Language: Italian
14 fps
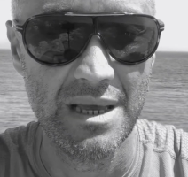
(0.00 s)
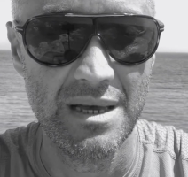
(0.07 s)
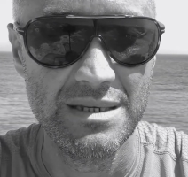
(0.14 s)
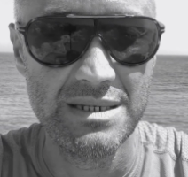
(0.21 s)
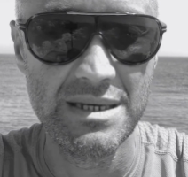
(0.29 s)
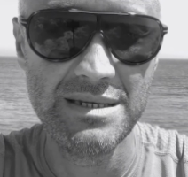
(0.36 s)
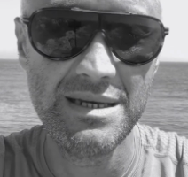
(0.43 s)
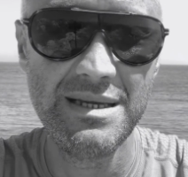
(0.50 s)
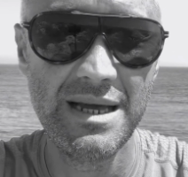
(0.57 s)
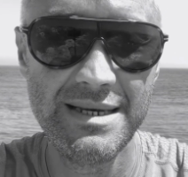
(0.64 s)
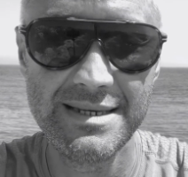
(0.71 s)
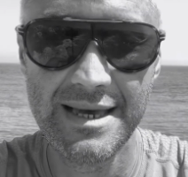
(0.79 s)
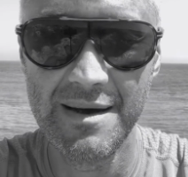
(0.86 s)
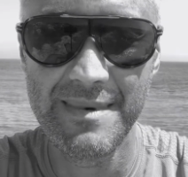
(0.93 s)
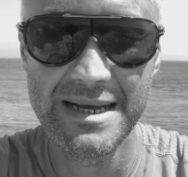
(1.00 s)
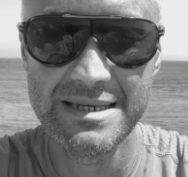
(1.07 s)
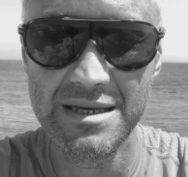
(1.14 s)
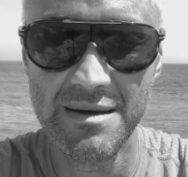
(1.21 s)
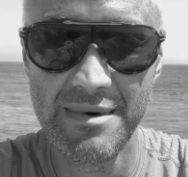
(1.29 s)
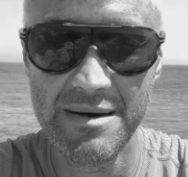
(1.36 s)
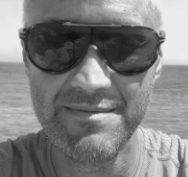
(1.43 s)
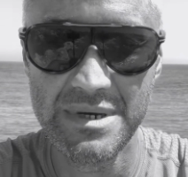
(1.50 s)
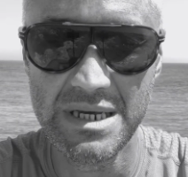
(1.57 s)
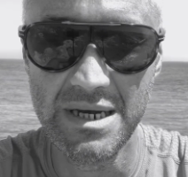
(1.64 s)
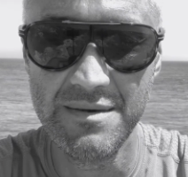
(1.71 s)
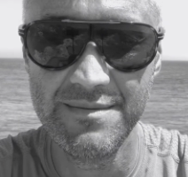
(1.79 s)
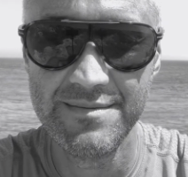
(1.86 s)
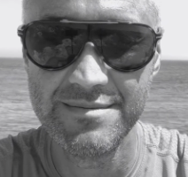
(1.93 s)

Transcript: Sentite gli schiamazzi dei bambini.